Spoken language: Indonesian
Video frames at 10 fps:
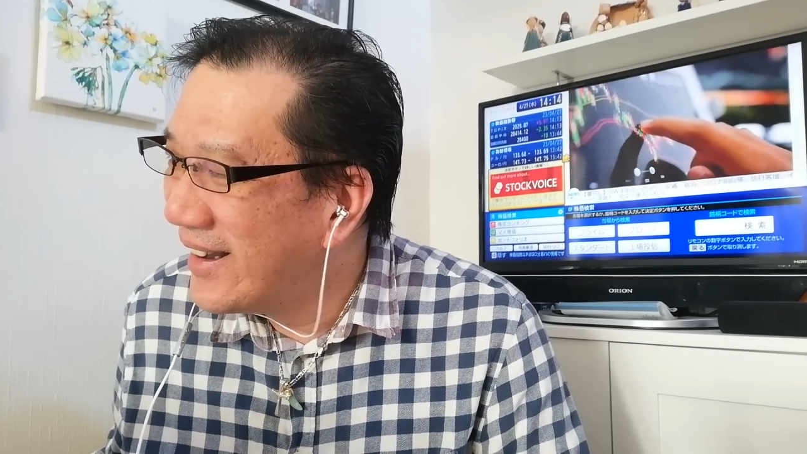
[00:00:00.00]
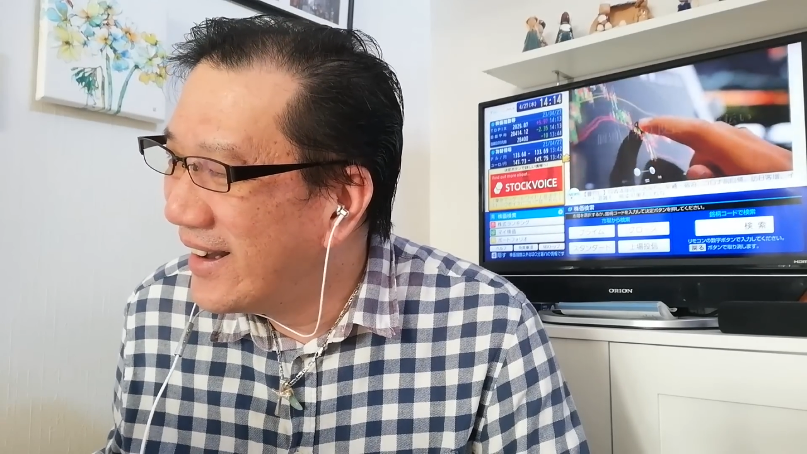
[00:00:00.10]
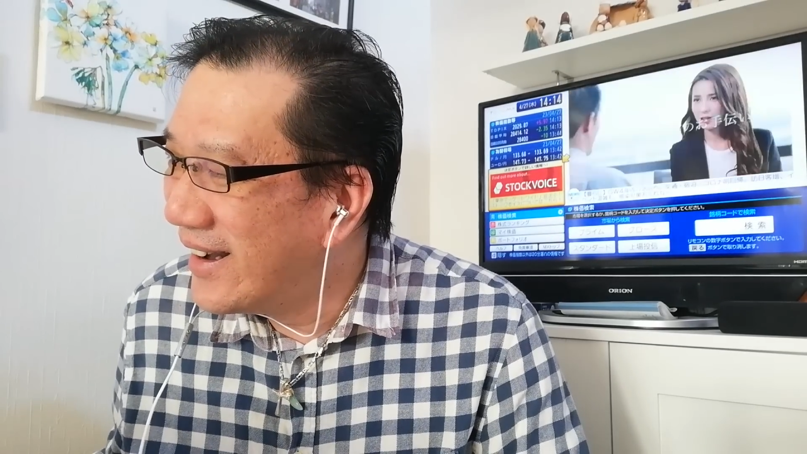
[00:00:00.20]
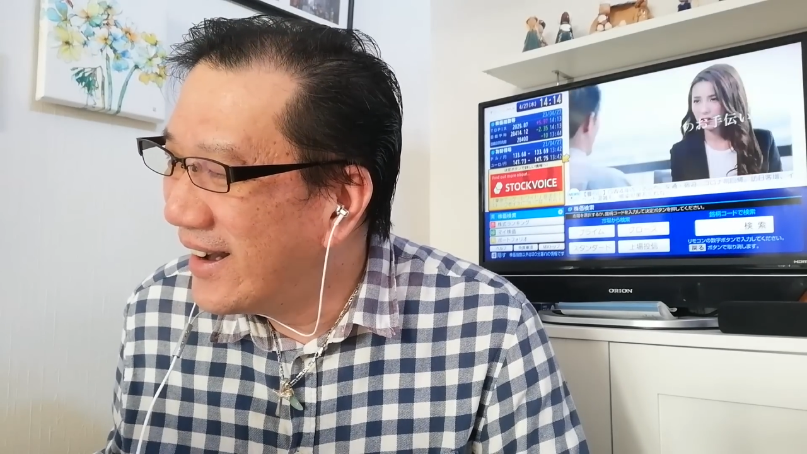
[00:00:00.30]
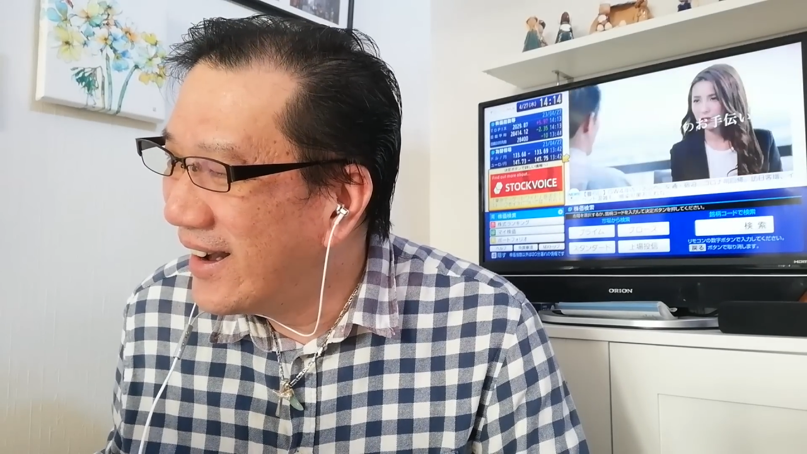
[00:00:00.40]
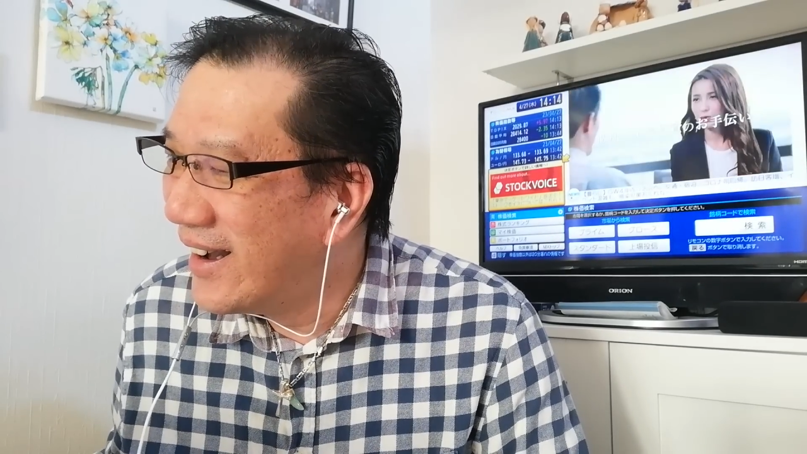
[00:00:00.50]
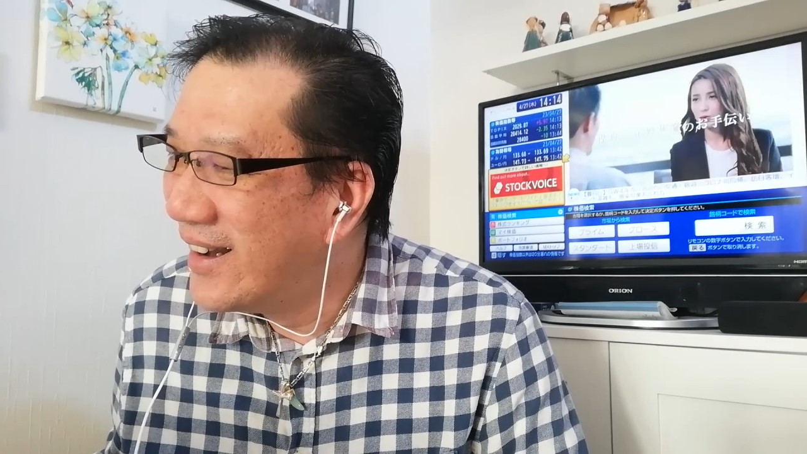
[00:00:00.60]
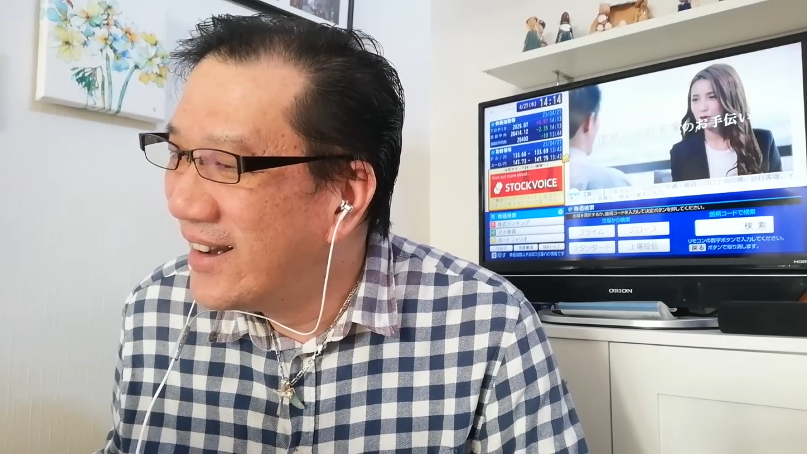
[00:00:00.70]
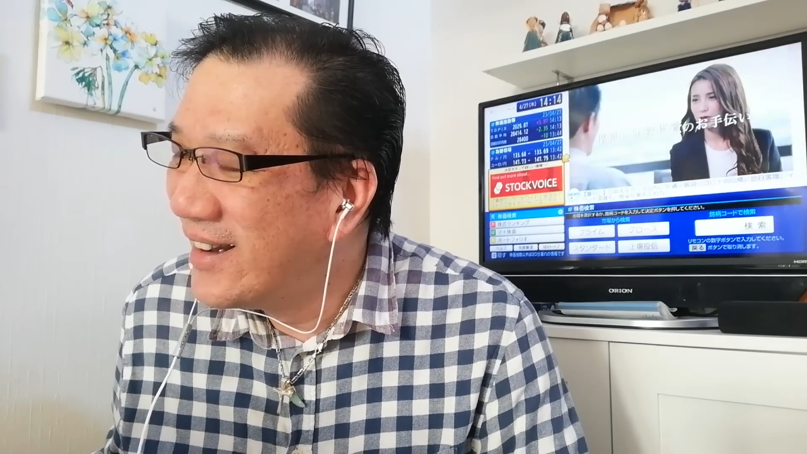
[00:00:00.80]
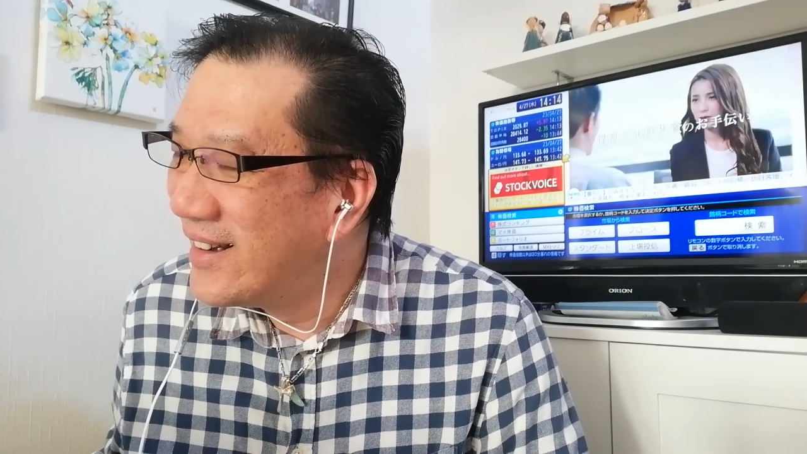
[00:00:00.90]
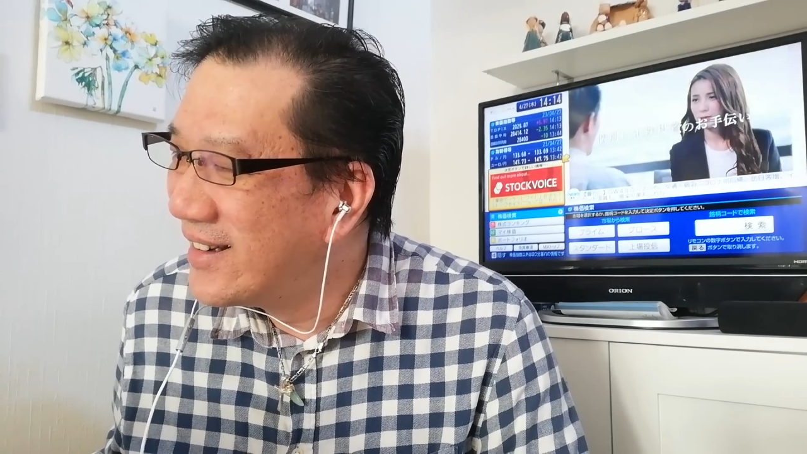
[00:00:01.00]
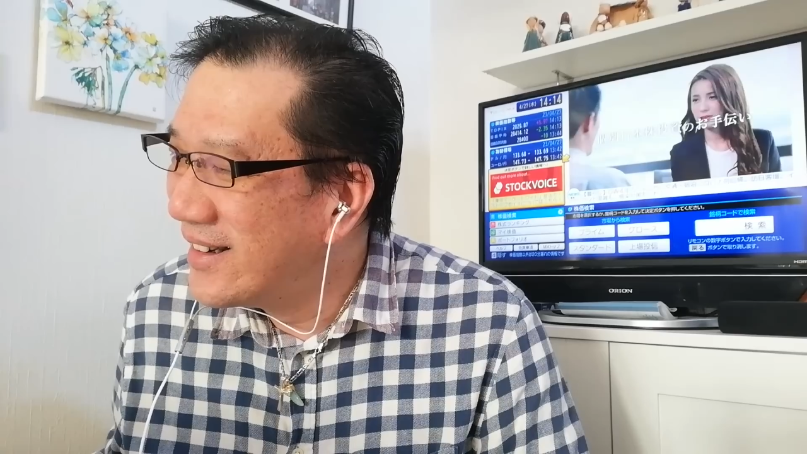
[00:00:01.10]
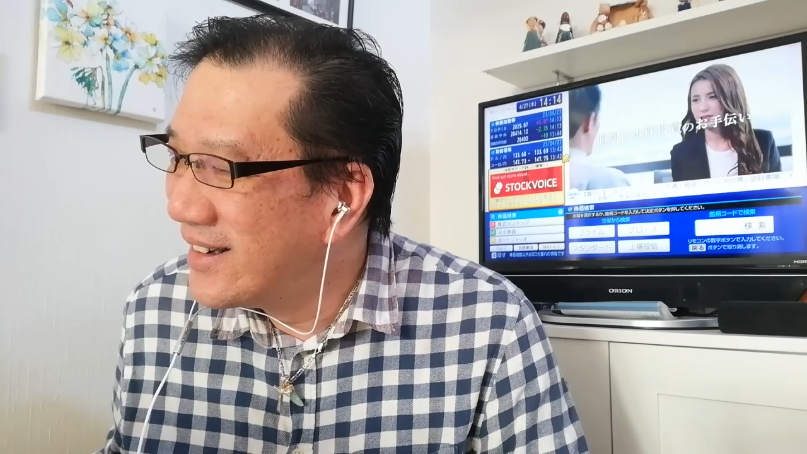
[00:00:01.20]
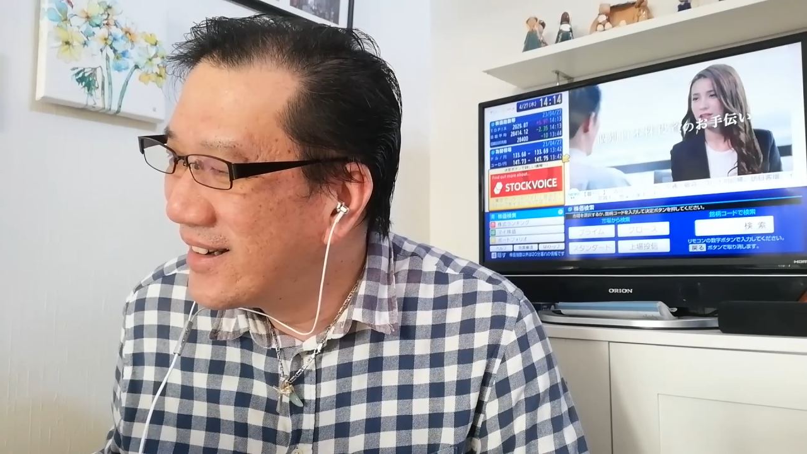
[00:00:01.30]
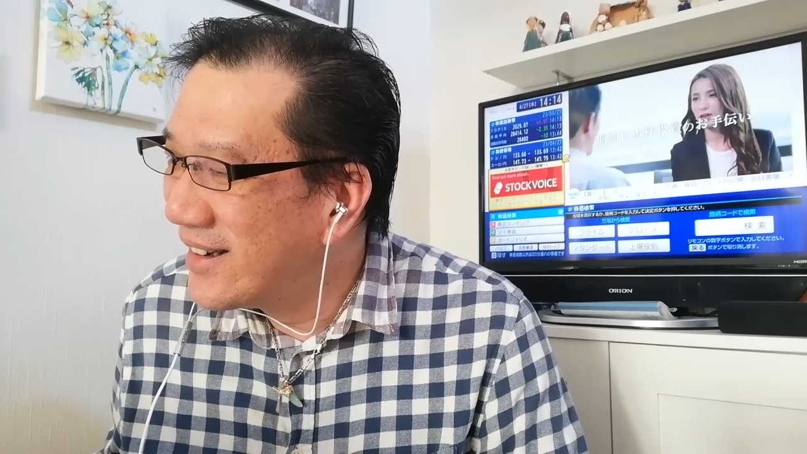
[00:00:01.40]
uh,
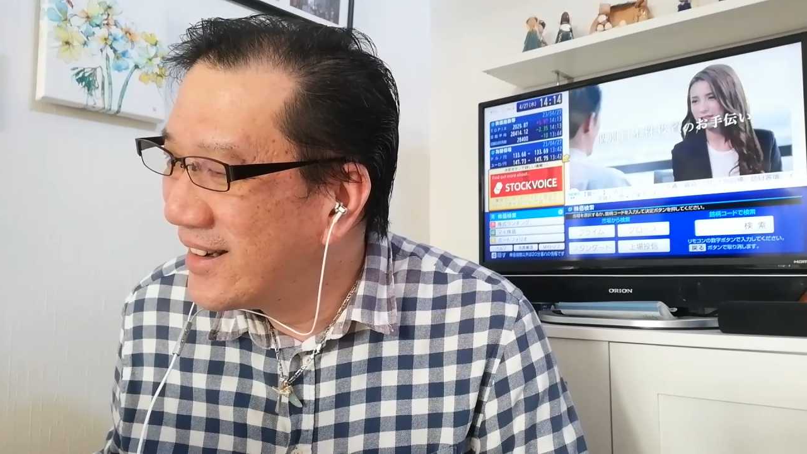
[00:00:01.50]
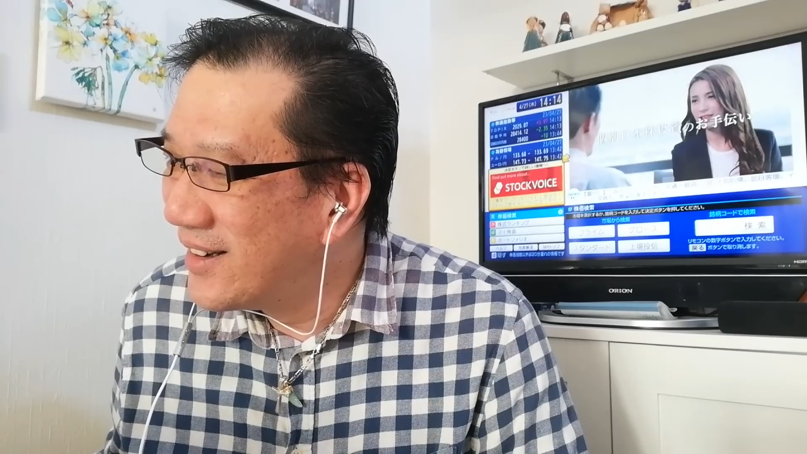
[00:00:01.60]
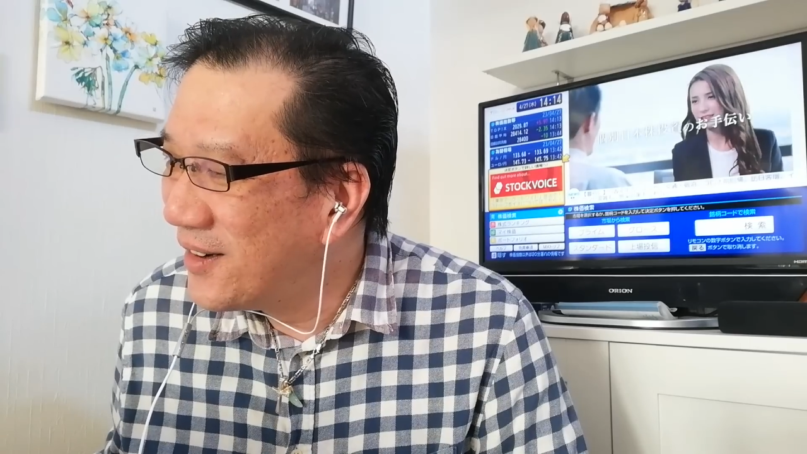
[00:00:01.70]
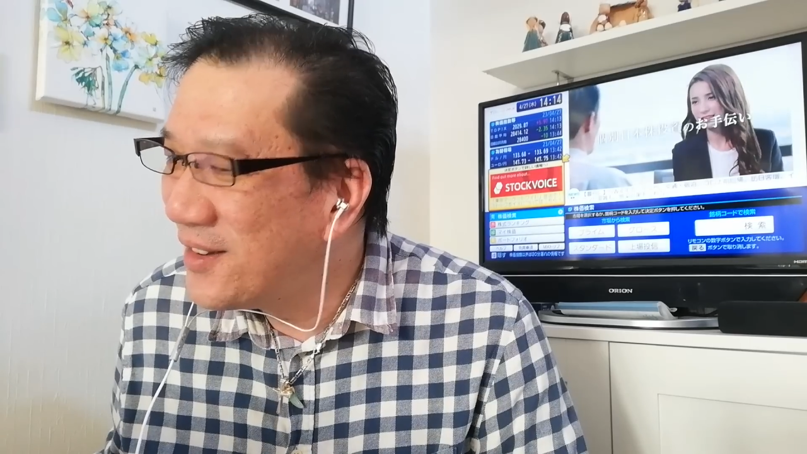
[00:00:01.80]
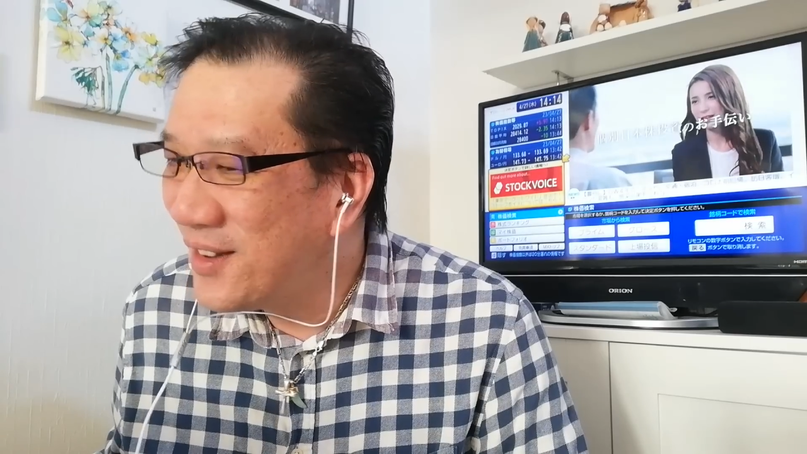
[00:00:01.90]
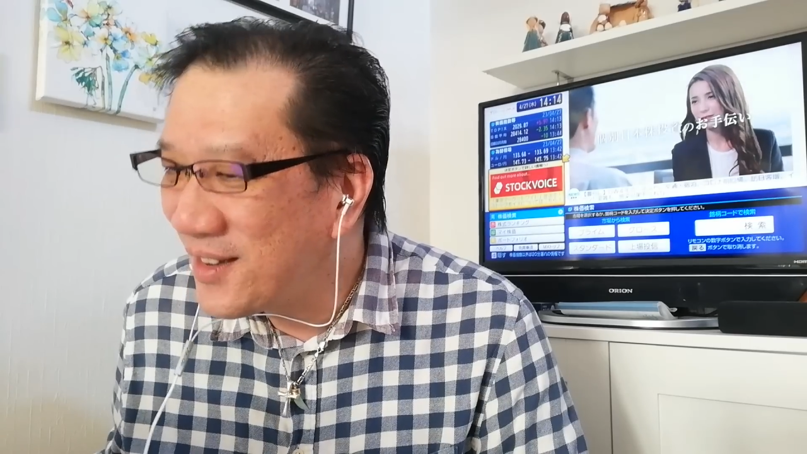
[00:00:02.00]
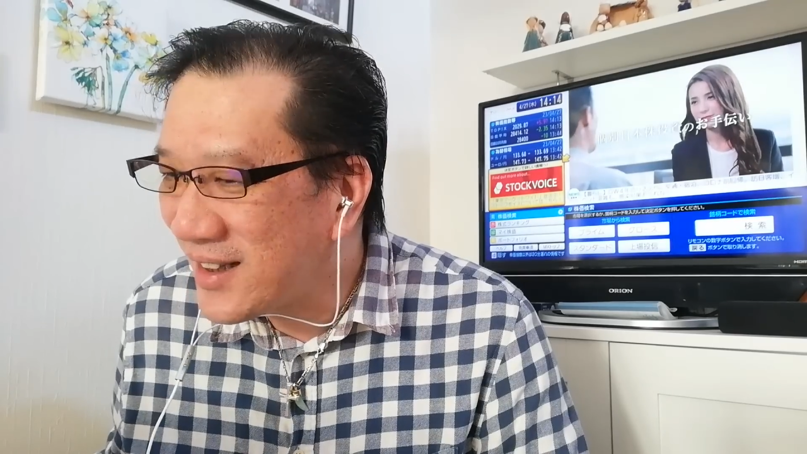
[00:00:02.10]
untung